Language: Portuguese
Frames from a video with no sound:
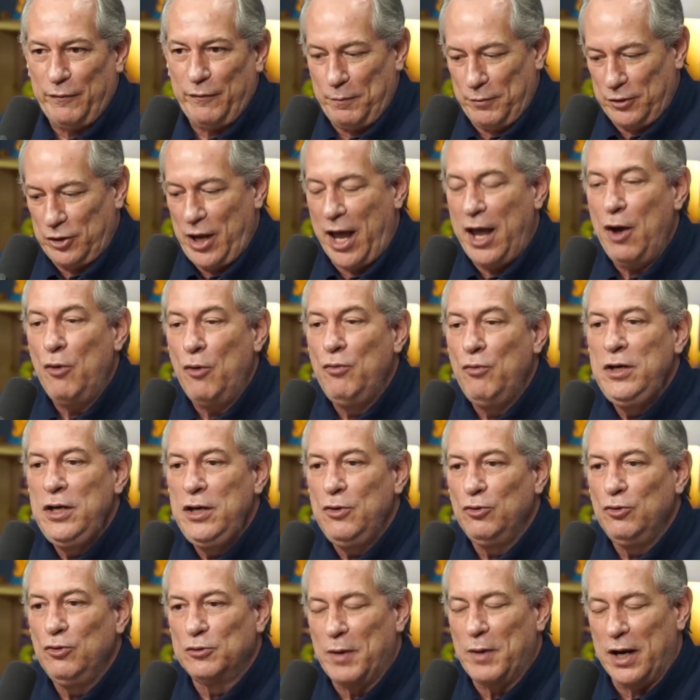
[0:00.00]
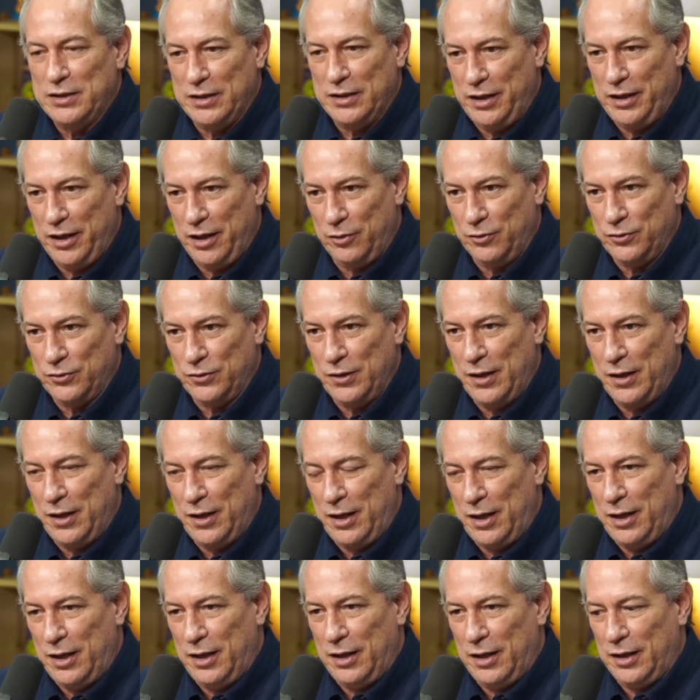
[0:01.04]
reunir os brasileiros
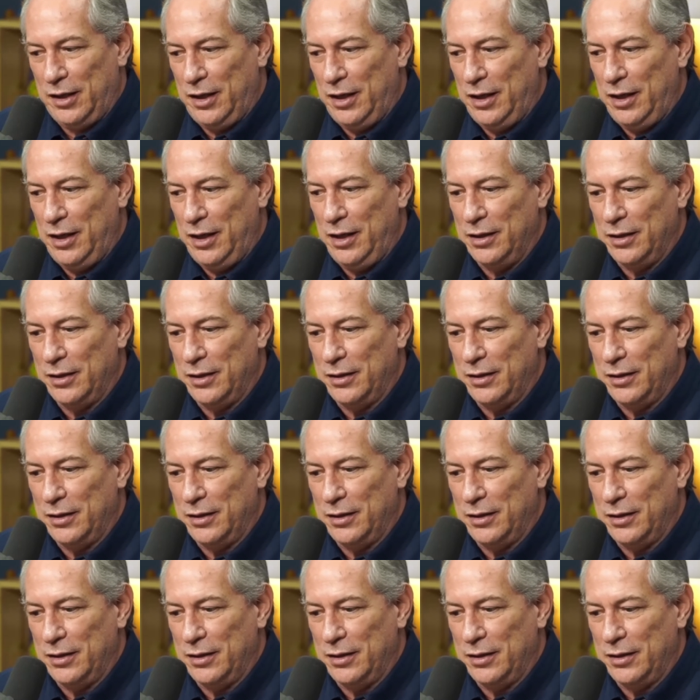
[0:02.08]
que,